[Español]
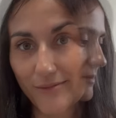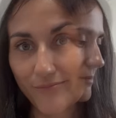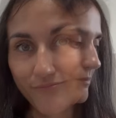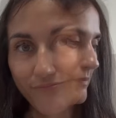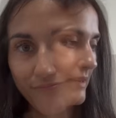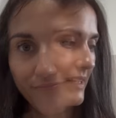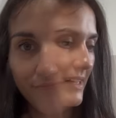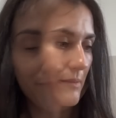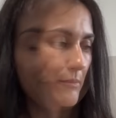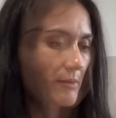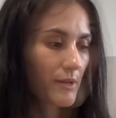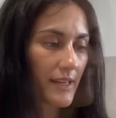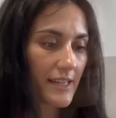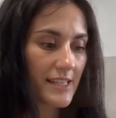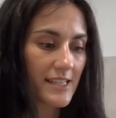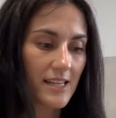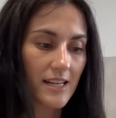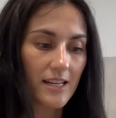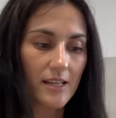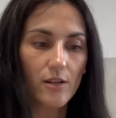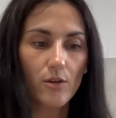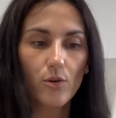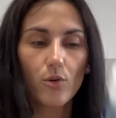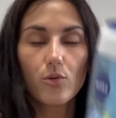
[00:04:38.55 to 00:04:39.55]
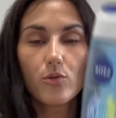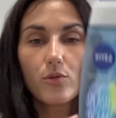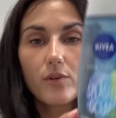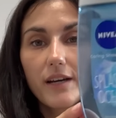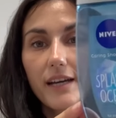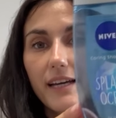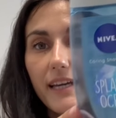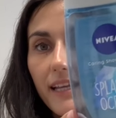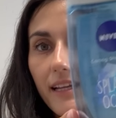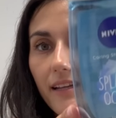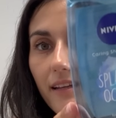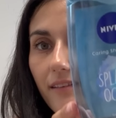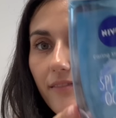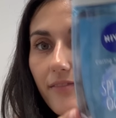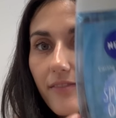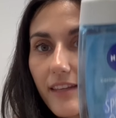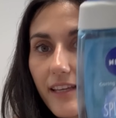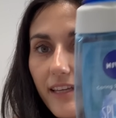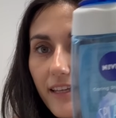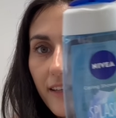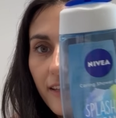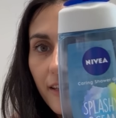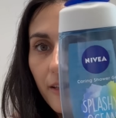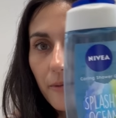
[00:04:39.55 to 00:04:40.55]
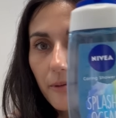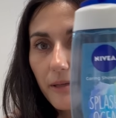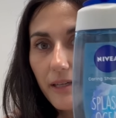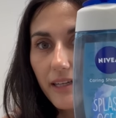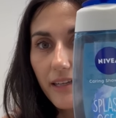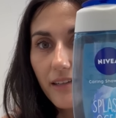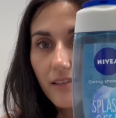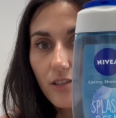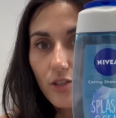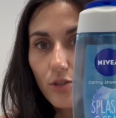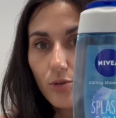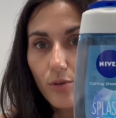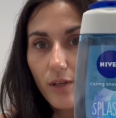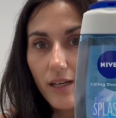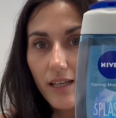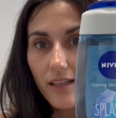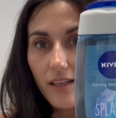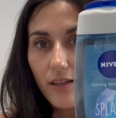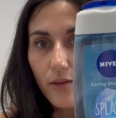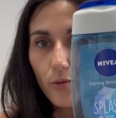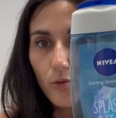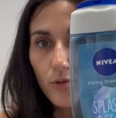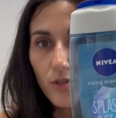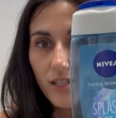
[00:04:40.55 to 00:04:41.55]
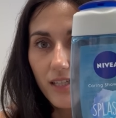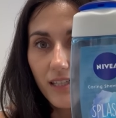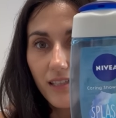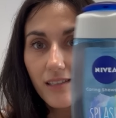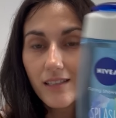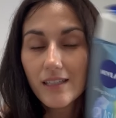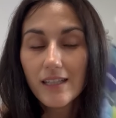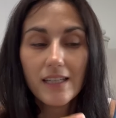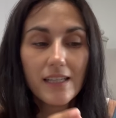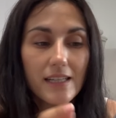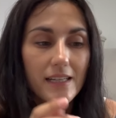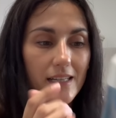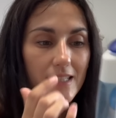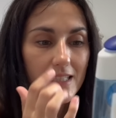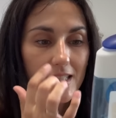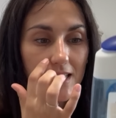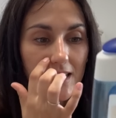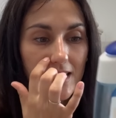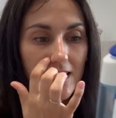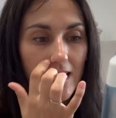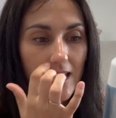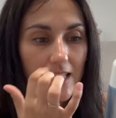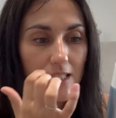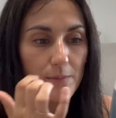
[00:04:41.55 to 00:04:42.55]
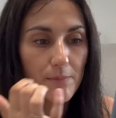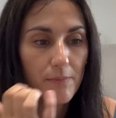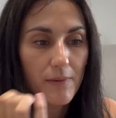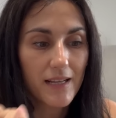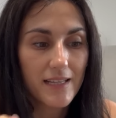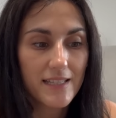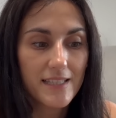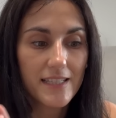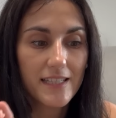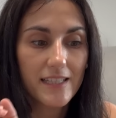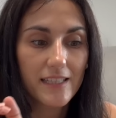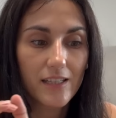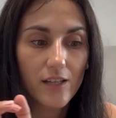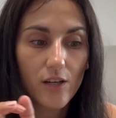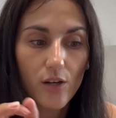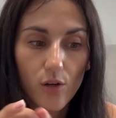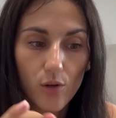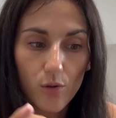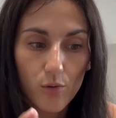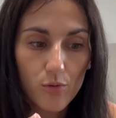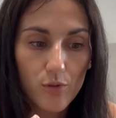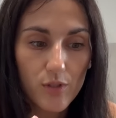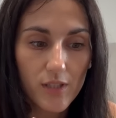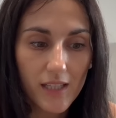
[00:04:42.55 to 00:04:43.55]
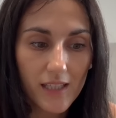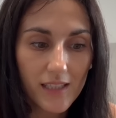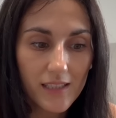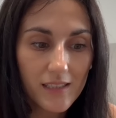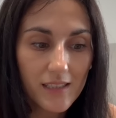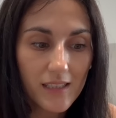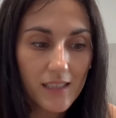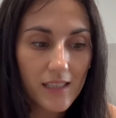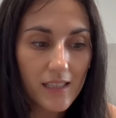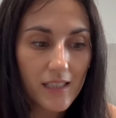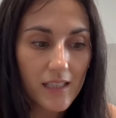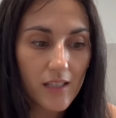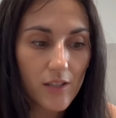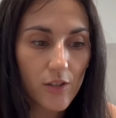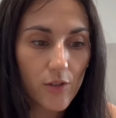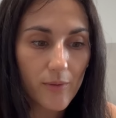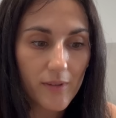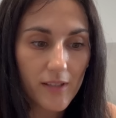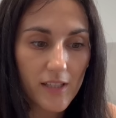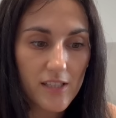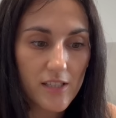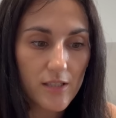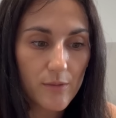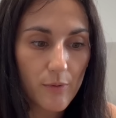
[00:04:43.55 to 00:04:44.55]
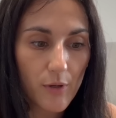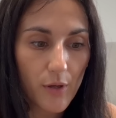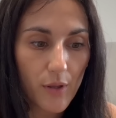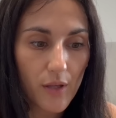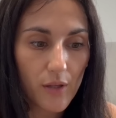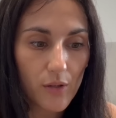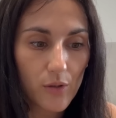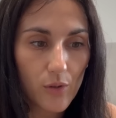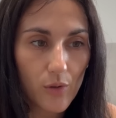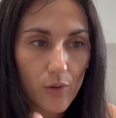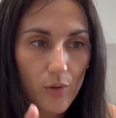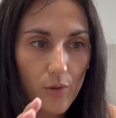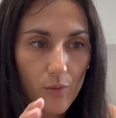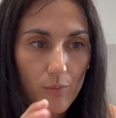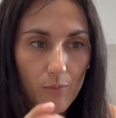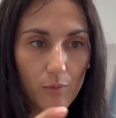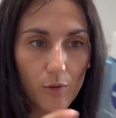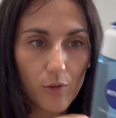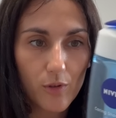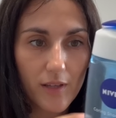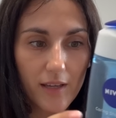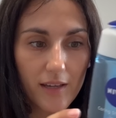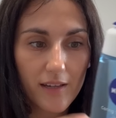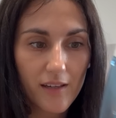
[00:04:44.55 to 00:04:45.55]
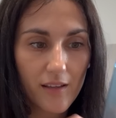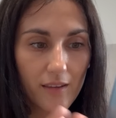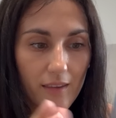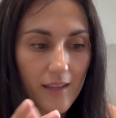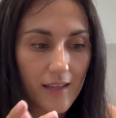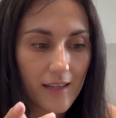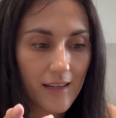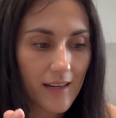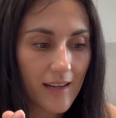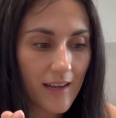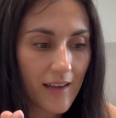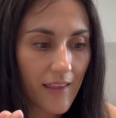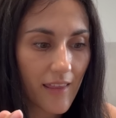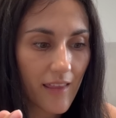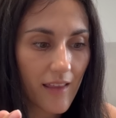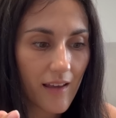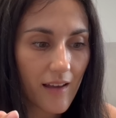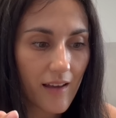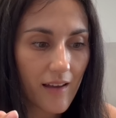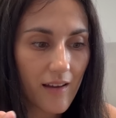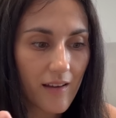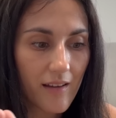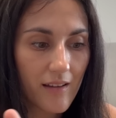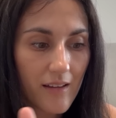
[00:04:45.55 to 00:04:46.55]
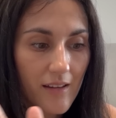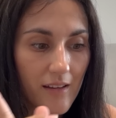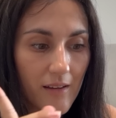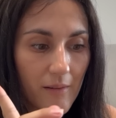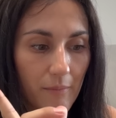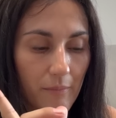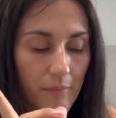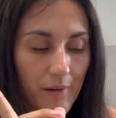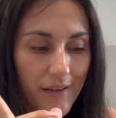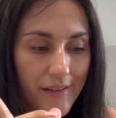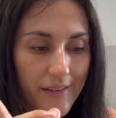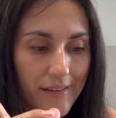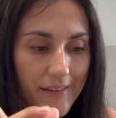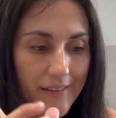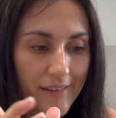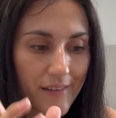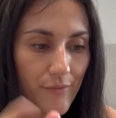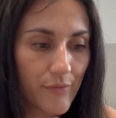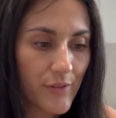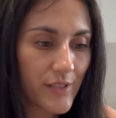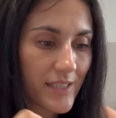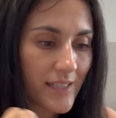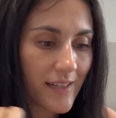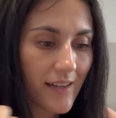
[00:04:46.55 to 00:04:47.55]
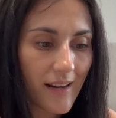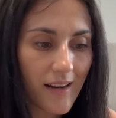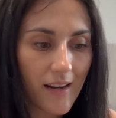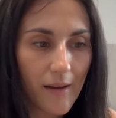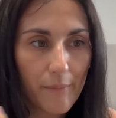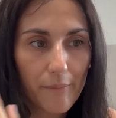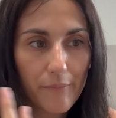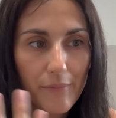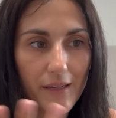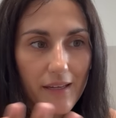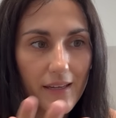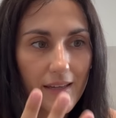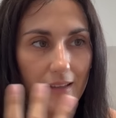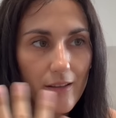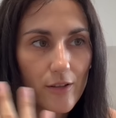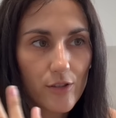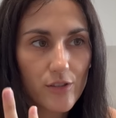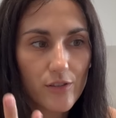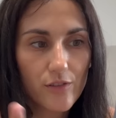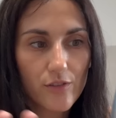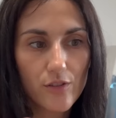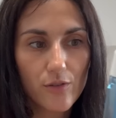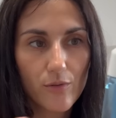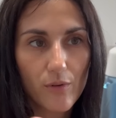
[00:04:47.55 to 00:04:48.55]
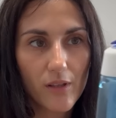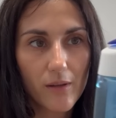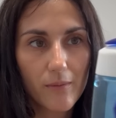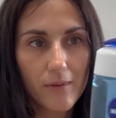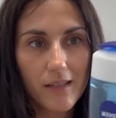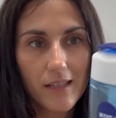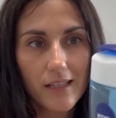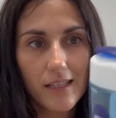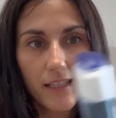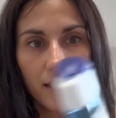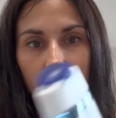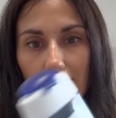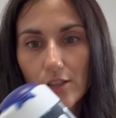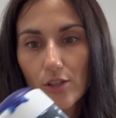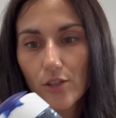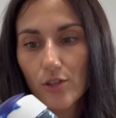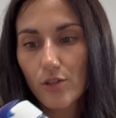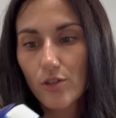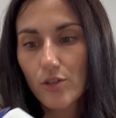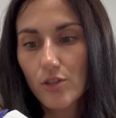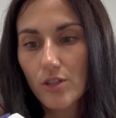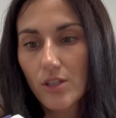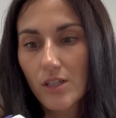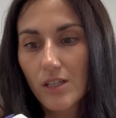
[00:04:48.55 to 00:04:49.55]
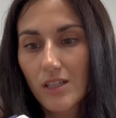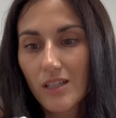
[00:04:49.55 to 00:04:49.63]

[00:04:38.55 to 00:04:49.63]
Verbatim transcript: Vale, por aquí sale un gel de Nivea, es un gel de ducha. Este es el Splashy Ocean, 96% de botella reciclada para refrescar la piel, 250 mililitros.